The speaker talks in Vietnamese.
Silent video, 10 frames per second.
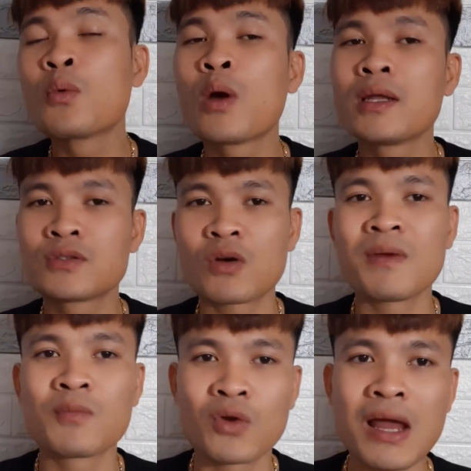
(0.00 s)
quên cho
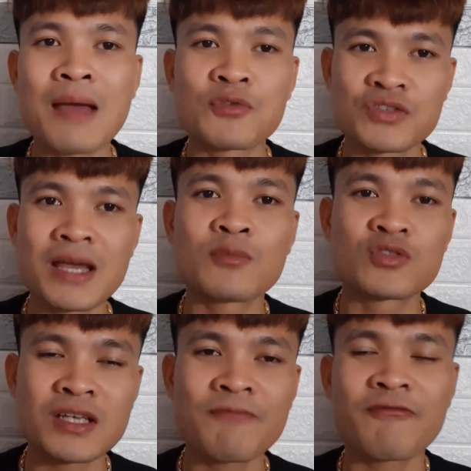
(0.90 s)
mình một like, một share, một
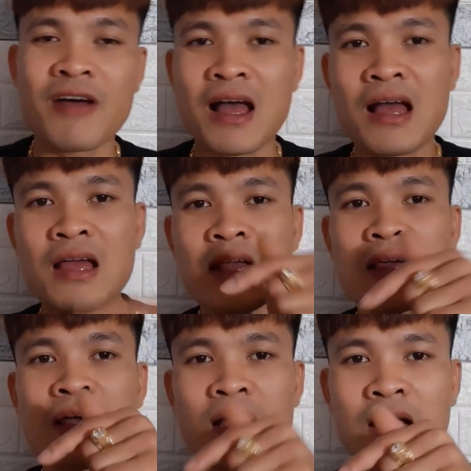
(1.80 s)
sub, và
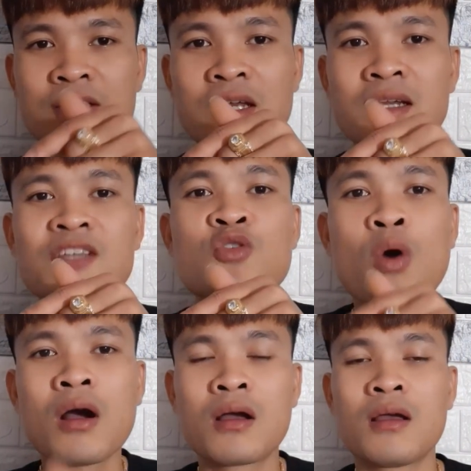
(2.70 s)
uh, nhấn cái
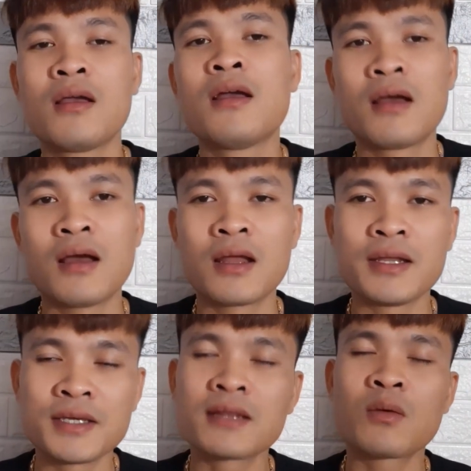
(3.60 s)
chuông uh, để
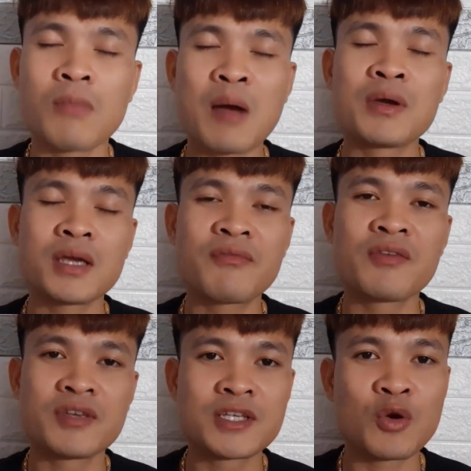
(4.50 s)
nhận thông báo mới nhất về
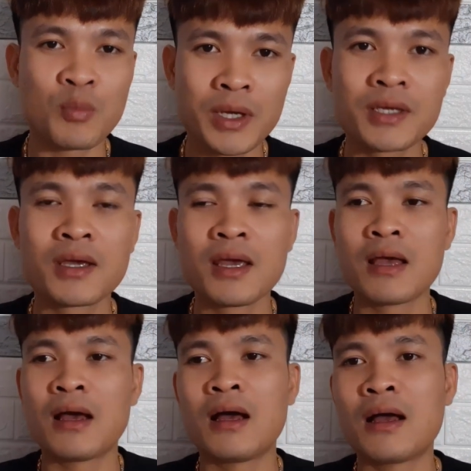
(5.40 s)
video của mình.
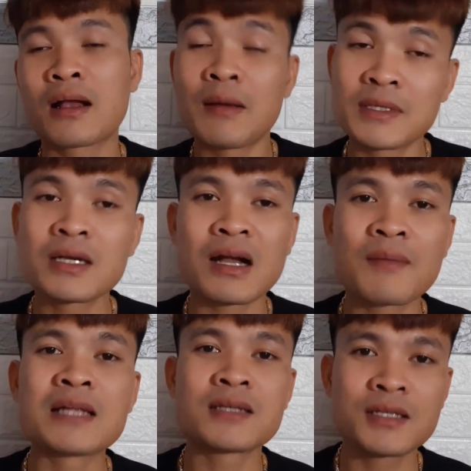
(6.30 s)
uh, Cảm ơn tất cả các
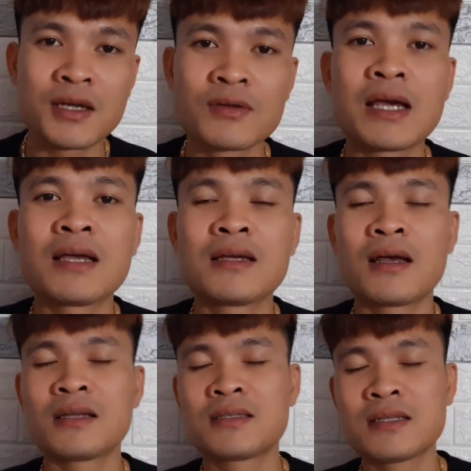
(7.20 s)
bạn rất nhiều nhá.
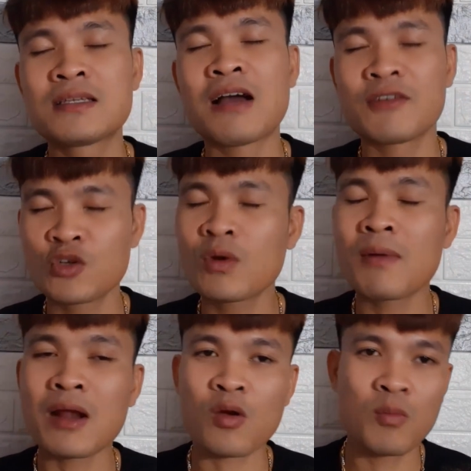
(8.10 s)
uh, Xin chào và chúc các
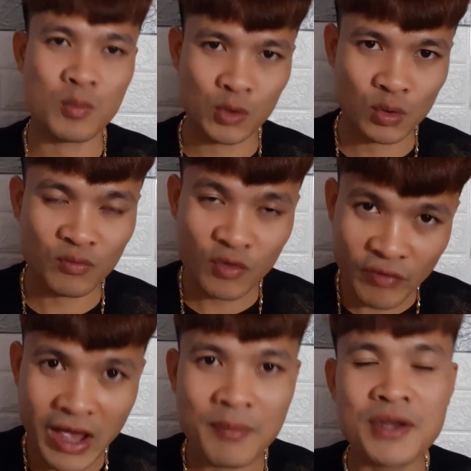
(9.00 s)
bạn có một buổi tối vui
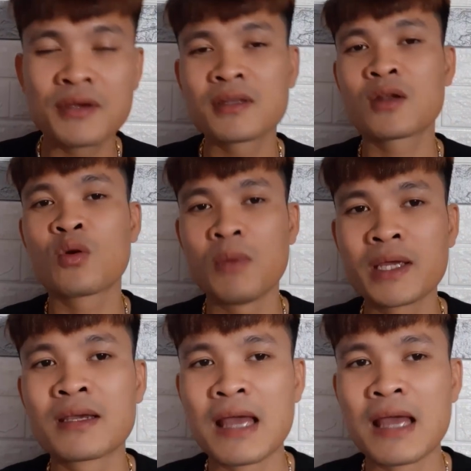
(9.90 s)
vẻ bên những người thân của mình.